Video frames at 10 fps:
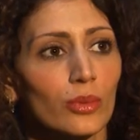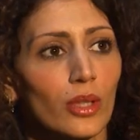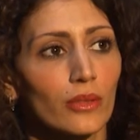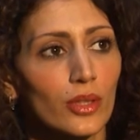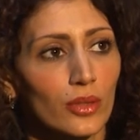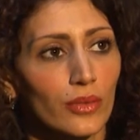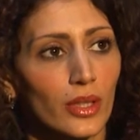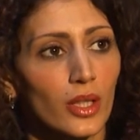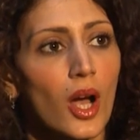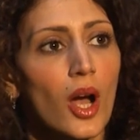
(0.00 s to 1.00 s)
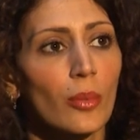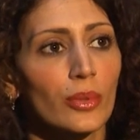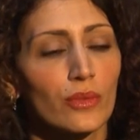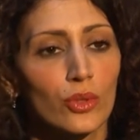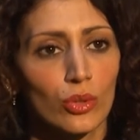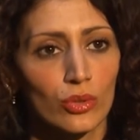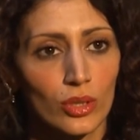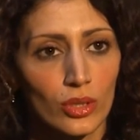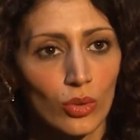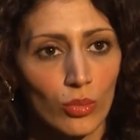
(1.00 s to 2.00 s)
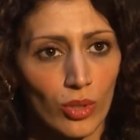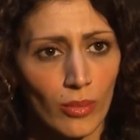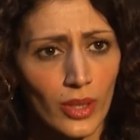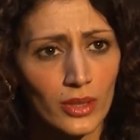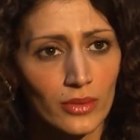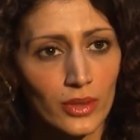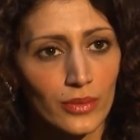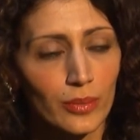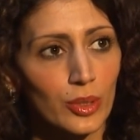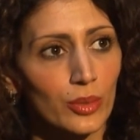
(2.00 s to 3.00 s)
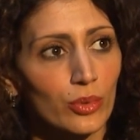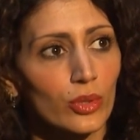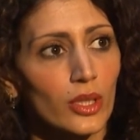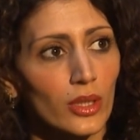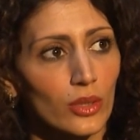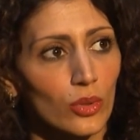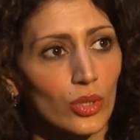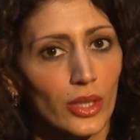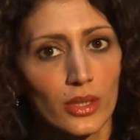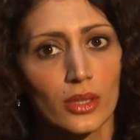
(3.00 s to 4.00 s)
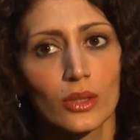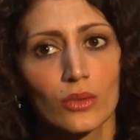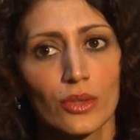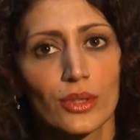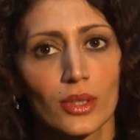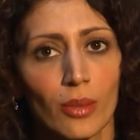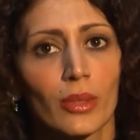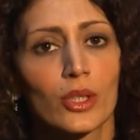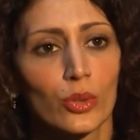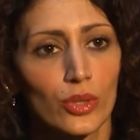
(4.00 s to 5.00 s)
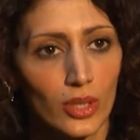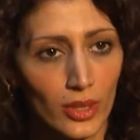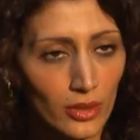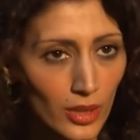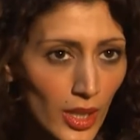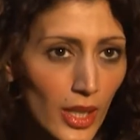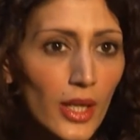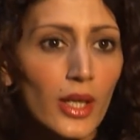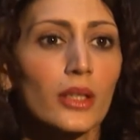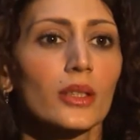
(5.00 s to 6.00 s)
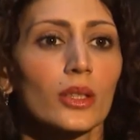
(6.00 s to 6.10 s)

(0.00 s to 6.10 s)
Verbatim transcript: была выставка, посвященная Дому Романовых в Петербурге, я на нее сходила и увидела там большой стенд, на